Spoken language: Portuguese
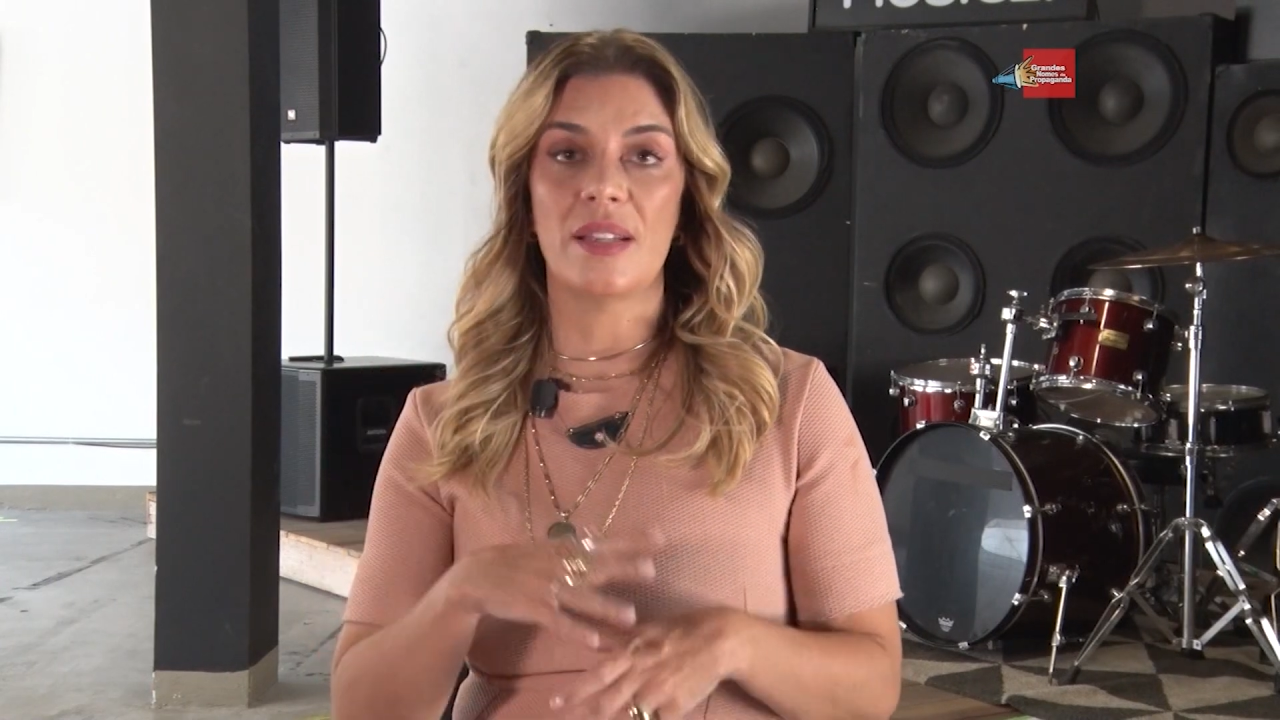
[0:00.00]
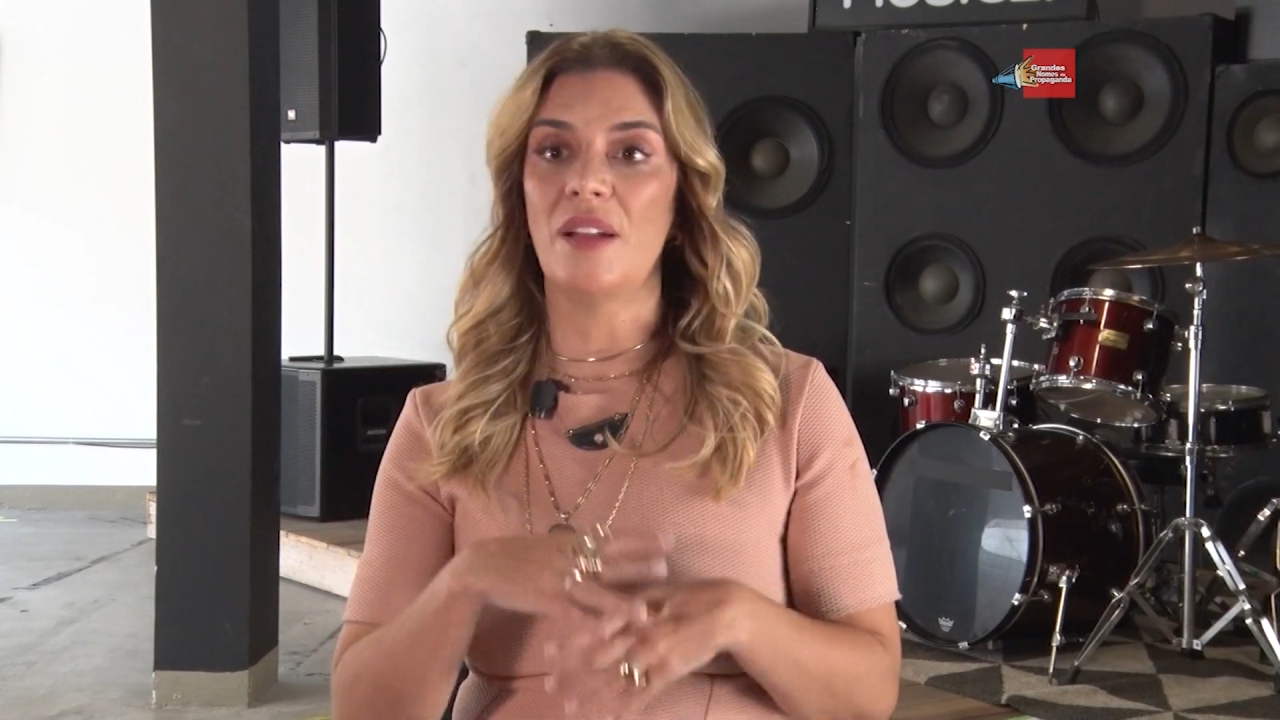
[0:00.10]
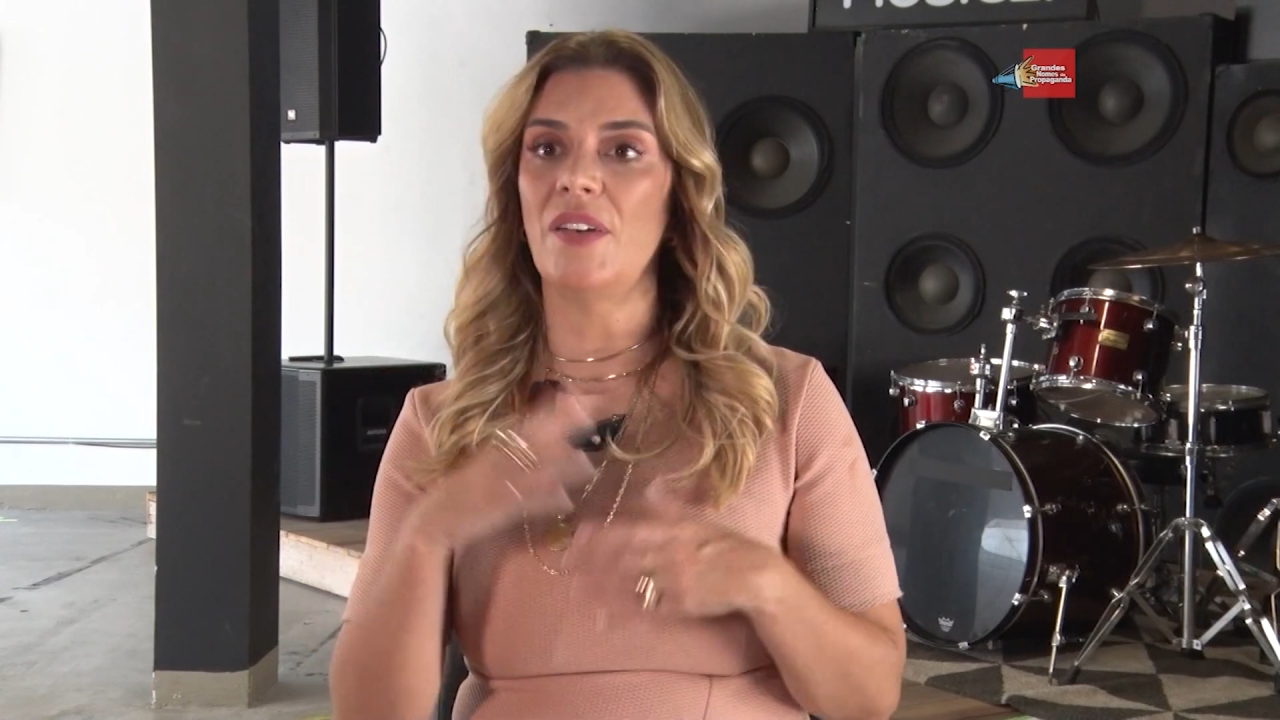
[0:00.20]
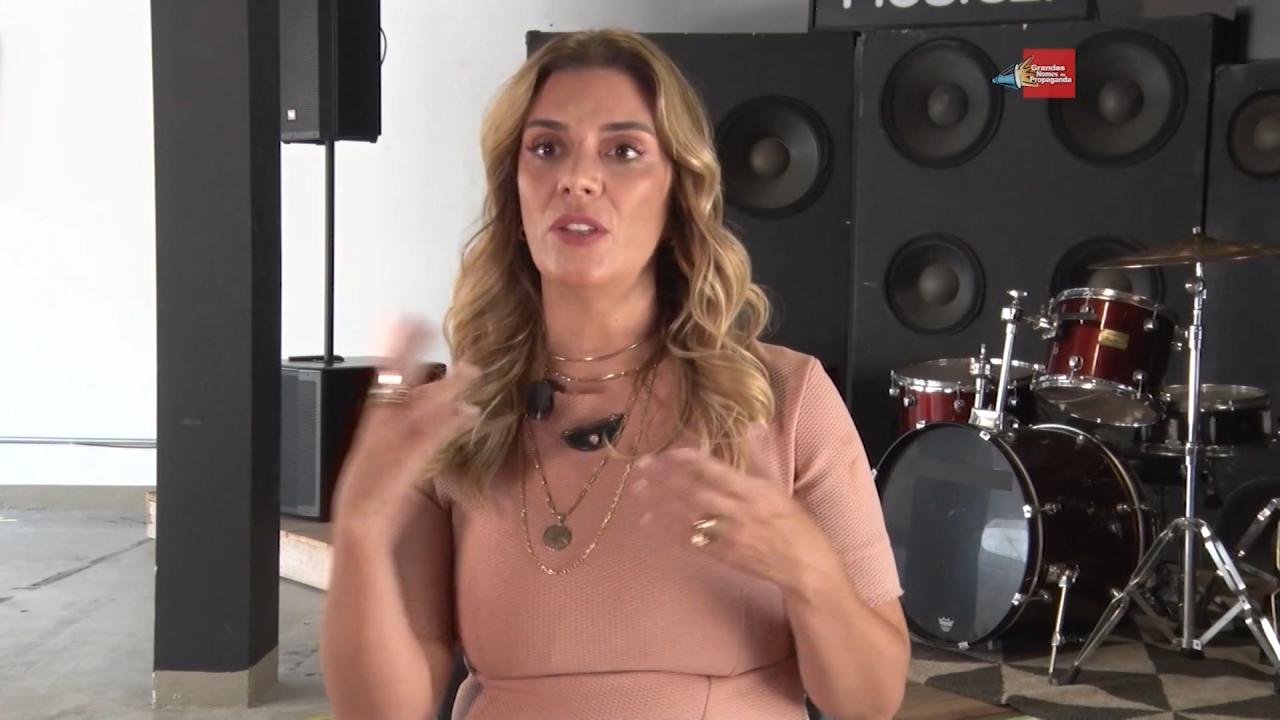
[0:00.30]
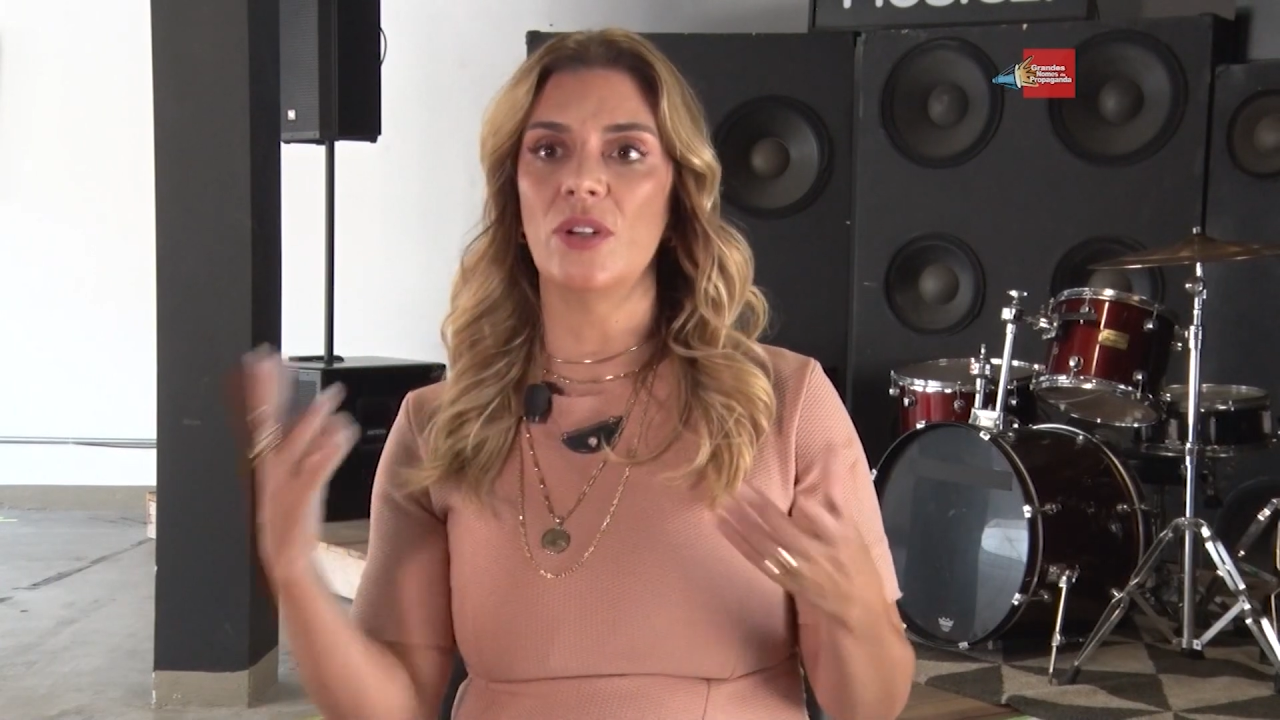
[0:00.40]

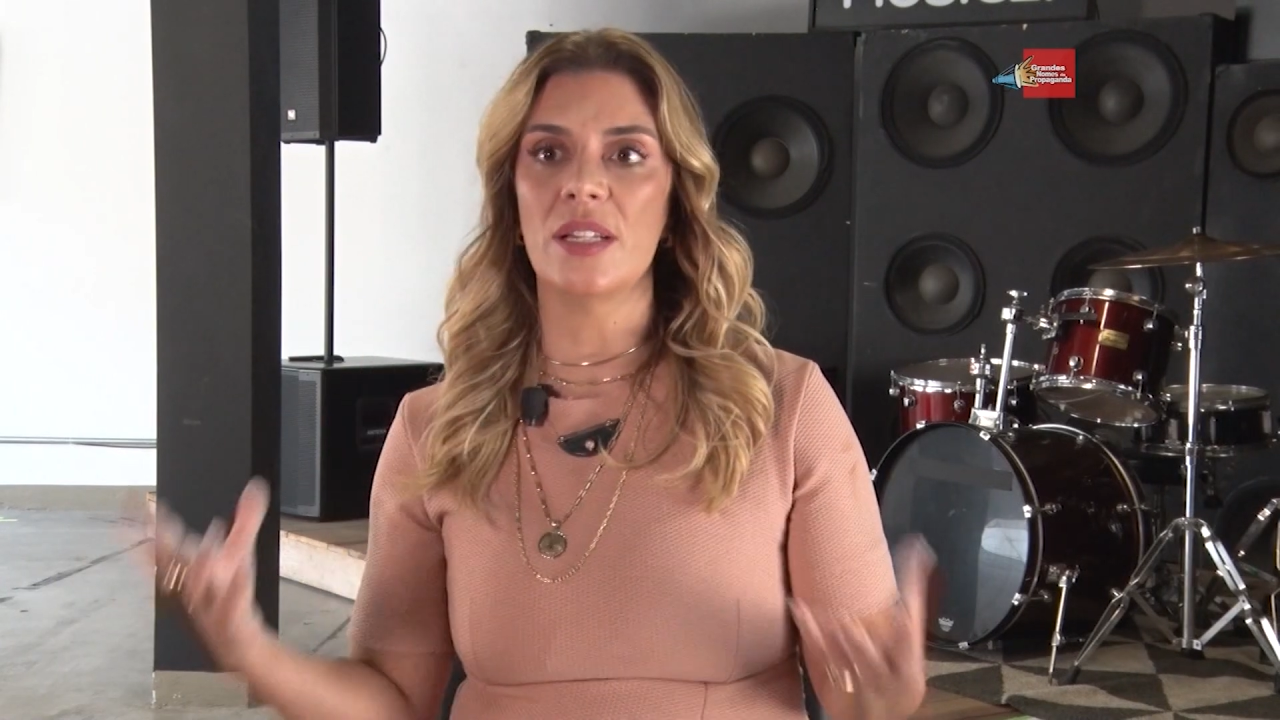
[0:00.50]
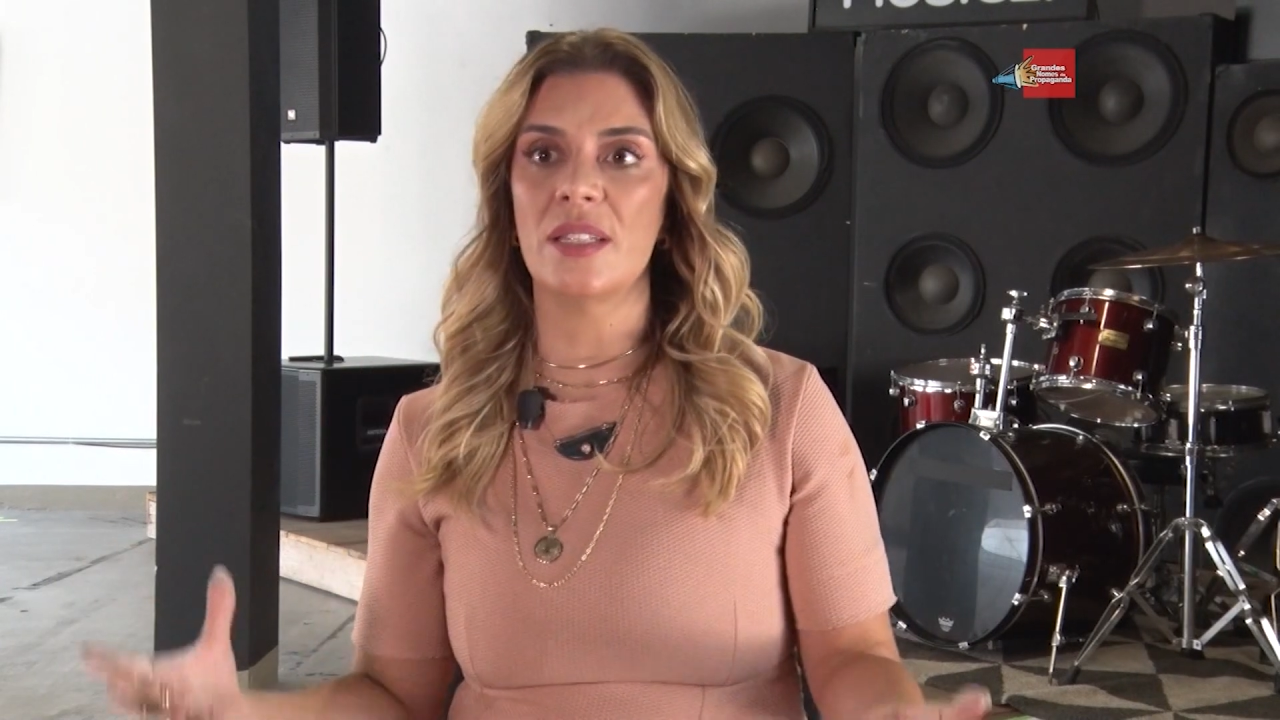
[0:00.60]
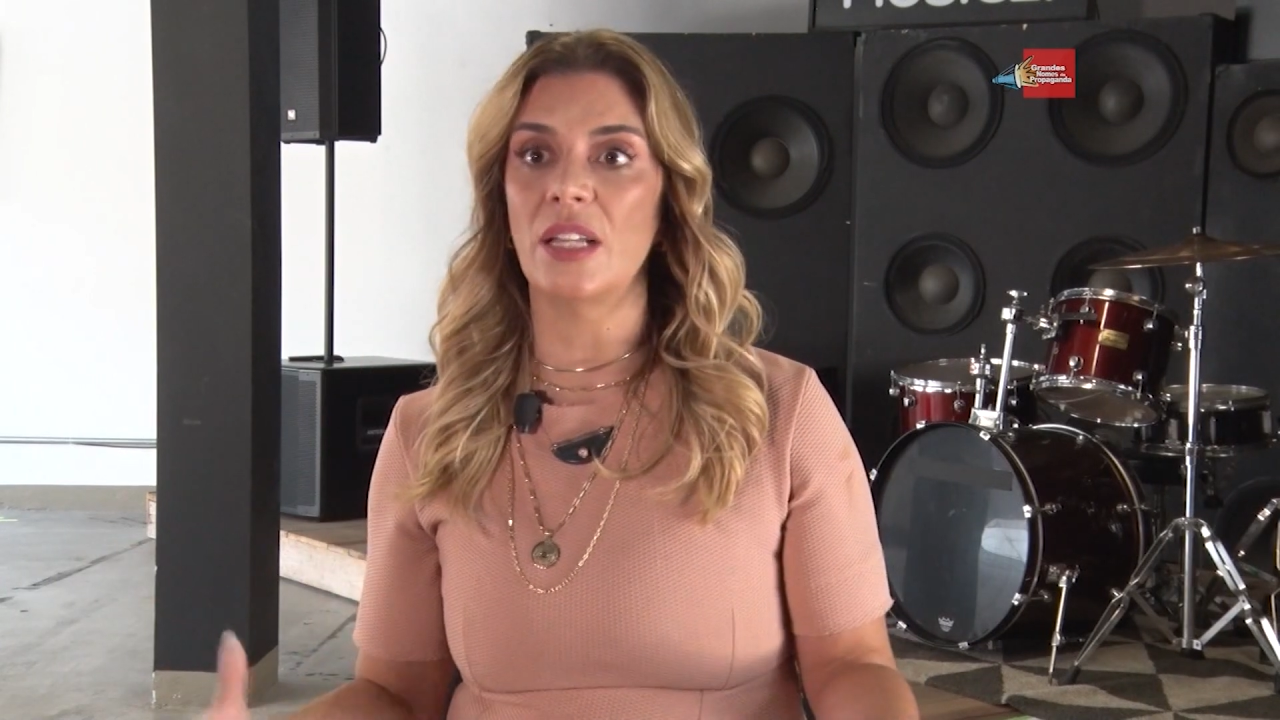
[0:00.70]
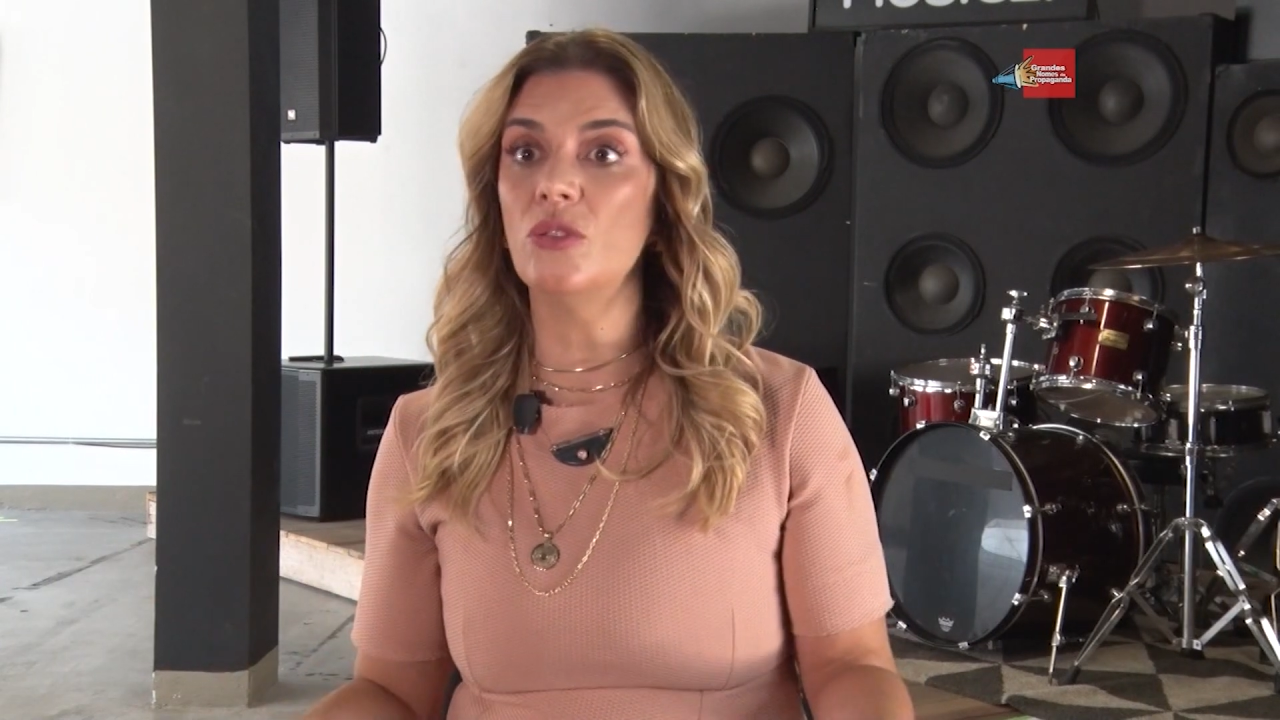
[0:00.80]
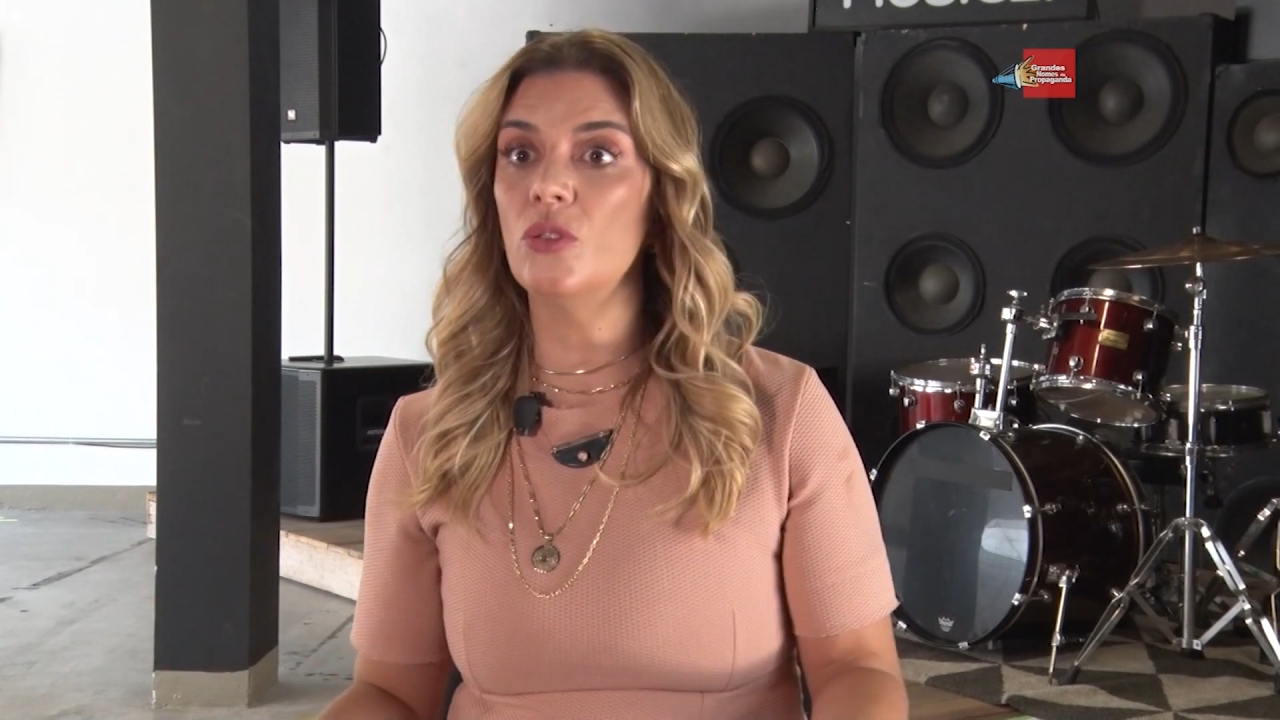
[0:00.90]
gravadoras sendo